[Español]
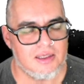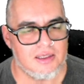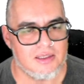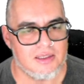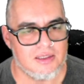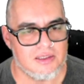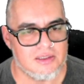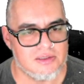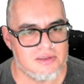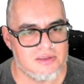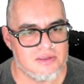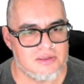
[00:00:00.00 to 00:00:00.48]

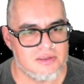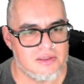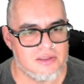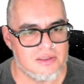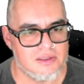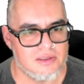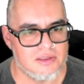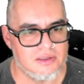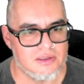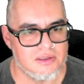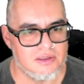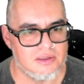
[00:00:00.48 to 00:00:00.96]

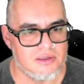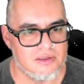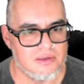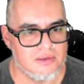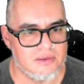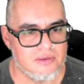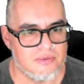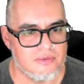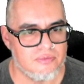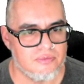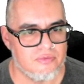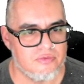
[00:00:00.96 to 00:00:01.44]

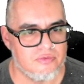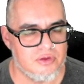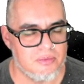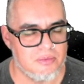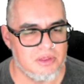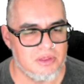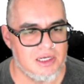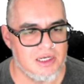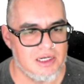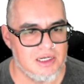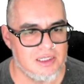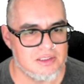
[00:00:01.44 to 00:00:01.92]
este,
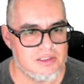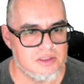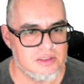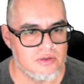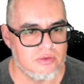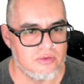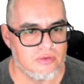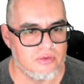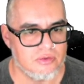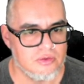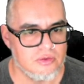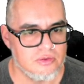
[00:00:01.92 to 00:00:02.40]

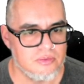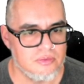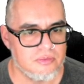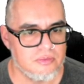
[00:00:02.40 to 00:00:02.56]
fibrilación, ¿no?